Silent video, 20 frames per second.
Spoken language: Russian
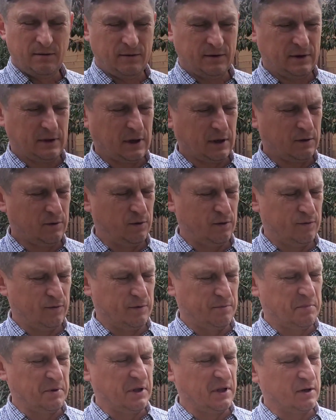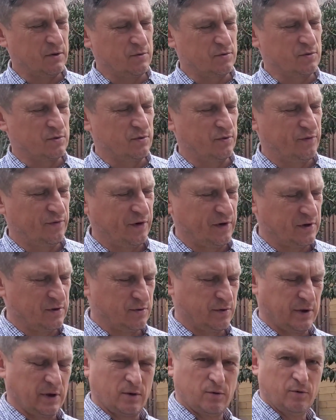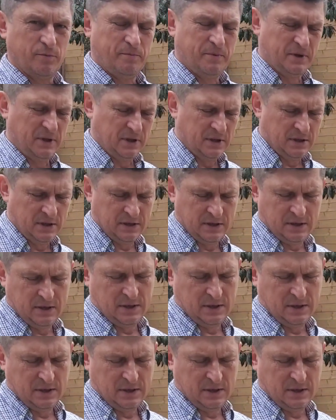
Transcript: Вот такую вот белорусскую фрезу я купил